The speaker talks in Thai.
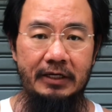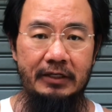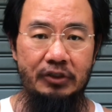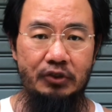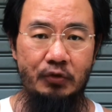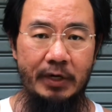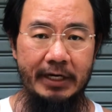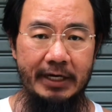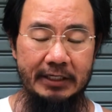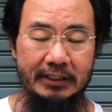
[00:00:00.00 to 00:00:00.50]

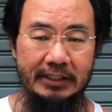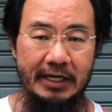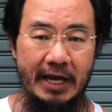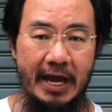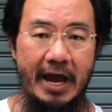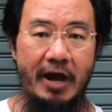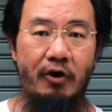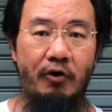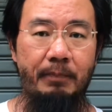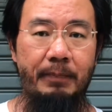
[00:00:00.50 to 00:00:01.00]
ช่วยกันแช
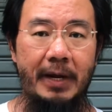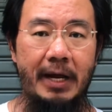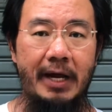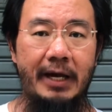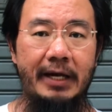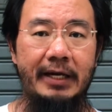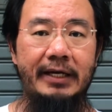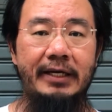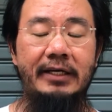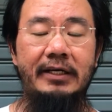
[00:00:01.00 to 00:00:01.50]
ร์ออกไป
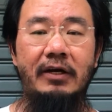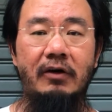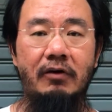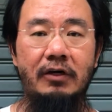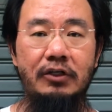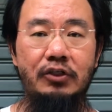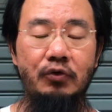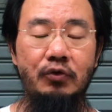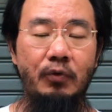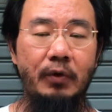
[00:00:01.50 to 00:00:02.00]
แล้ว
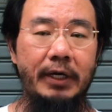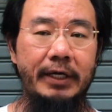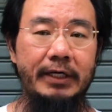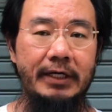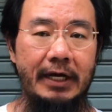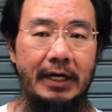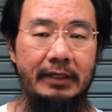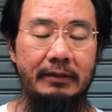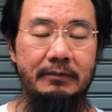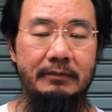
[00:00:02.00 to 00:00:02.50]
ก็ช่วย
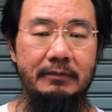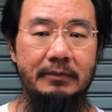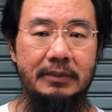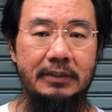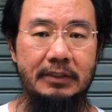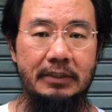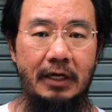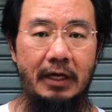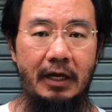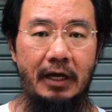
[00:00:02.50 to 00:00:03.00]
กัน
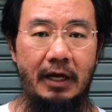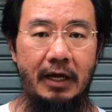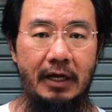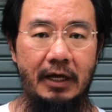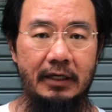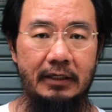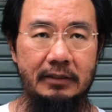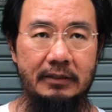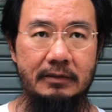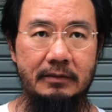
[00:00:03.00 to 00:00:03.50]
ออ
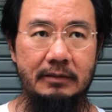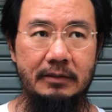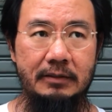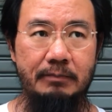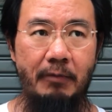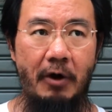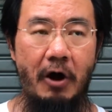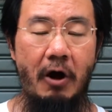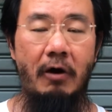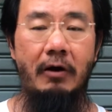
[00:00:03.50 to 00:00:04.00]

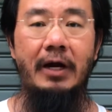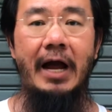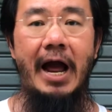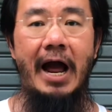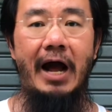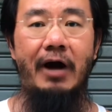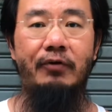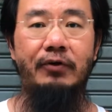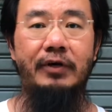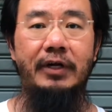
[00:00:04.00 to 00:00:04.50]
บอกก
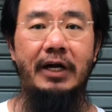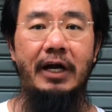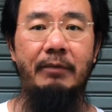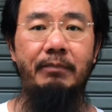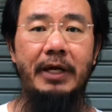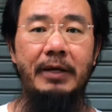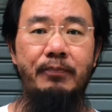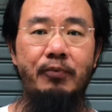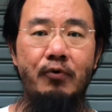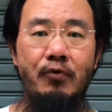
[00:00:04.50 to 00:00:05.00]
ล่าวนะครับ
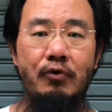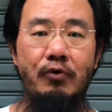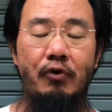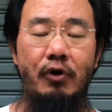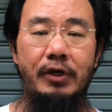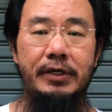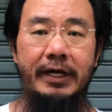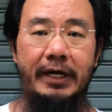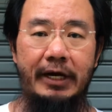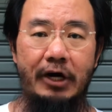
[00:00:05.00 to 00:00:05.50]
ให้ผู้ค
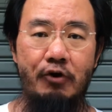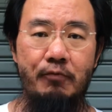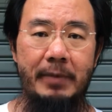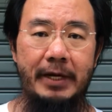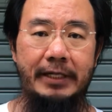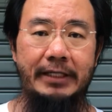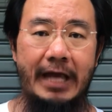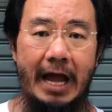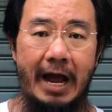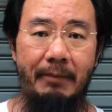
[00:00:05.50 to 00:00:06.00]
นเนี่ยเข้า
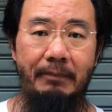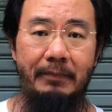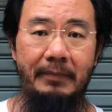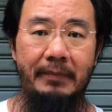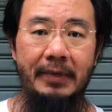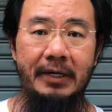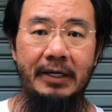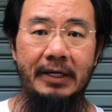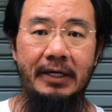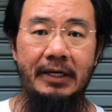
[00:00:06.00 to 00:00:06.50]
มา
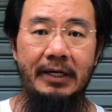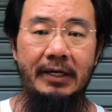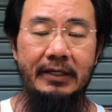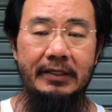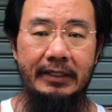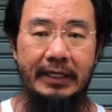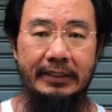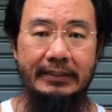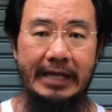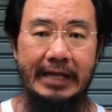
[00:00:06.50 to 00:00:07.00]

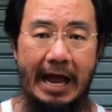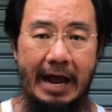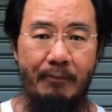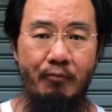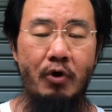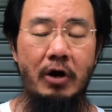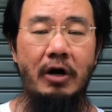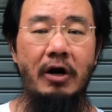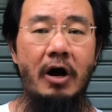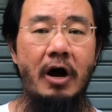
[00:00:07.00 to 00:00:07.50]
ทำในสาม
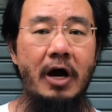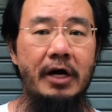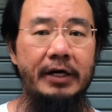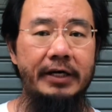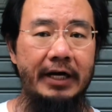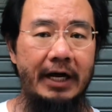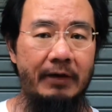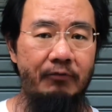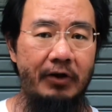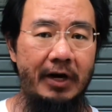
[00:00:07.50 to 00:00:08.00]
หัวข้อ
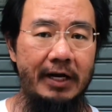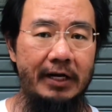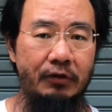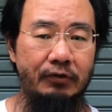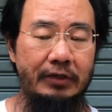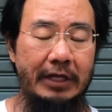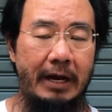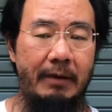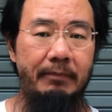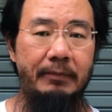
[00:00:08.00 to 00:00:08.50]
นะครับ ว่าเรา
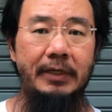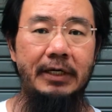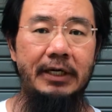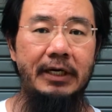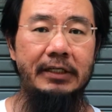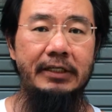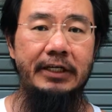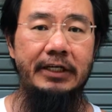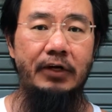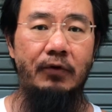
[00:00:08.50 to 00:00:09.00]
ทำเรื่
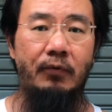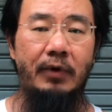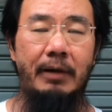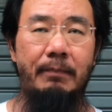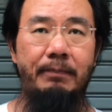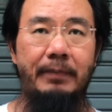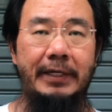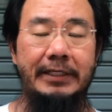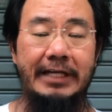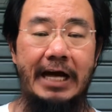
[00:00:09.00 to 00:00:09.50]
องเกี่ยวกับ
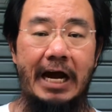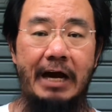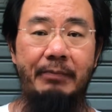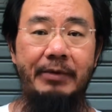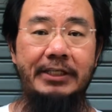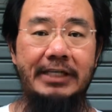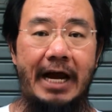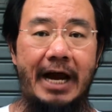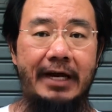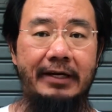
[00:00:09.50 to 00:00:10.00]
ประชา
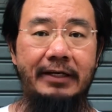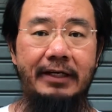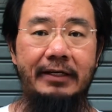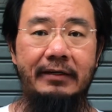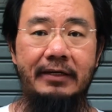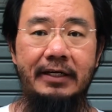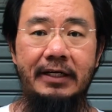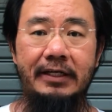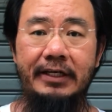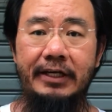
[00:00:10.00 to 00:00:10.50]
พิจารณ์ใน
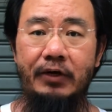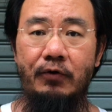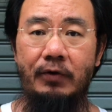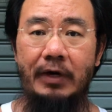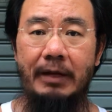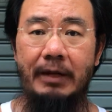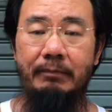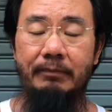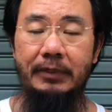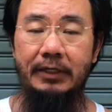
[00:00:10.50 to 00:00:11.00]
เรื่องเกี่ยว
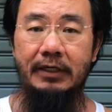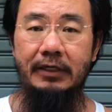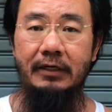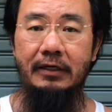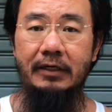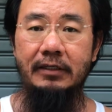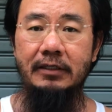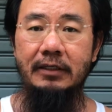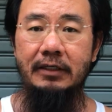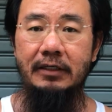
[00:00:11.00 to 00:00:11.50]
กับเดิ่
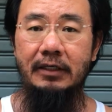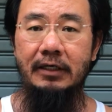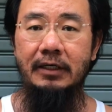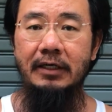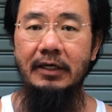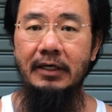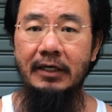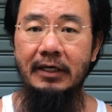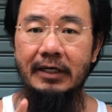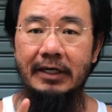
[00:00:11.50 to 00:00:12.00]
ก็คือ
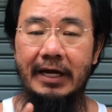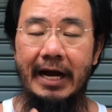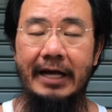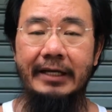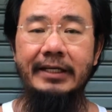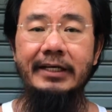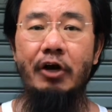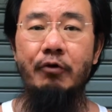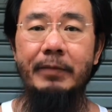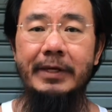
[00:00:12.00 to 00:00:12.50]
การ
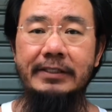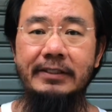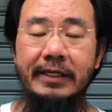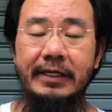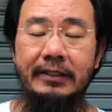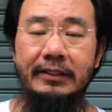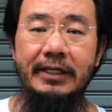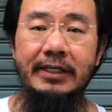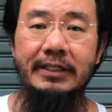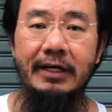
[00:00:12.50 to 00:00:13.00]
ที่เรามีสิท
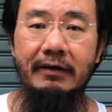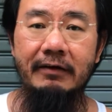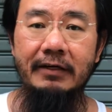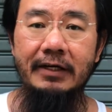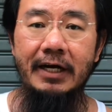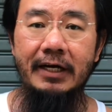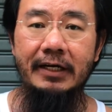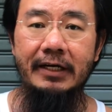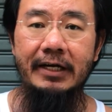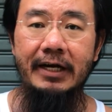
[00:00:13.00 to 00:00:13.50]
ธิ์ที่จะ
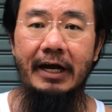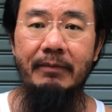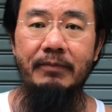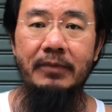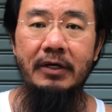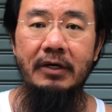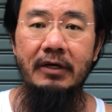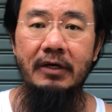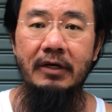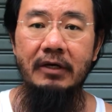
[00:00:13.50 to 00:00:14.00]
เลือกนะครับ
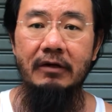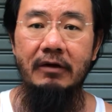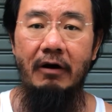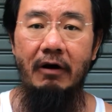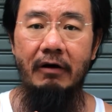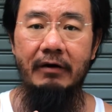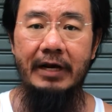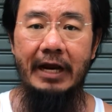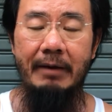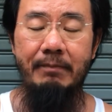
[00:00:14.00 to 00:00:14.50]
ข
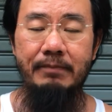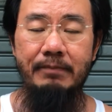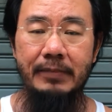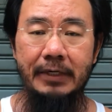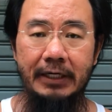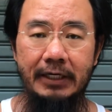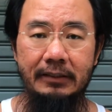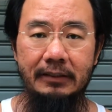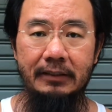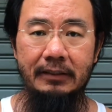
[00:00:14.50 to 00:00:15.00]
อรับ
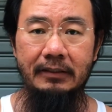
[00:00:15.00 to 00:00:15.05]
เงิน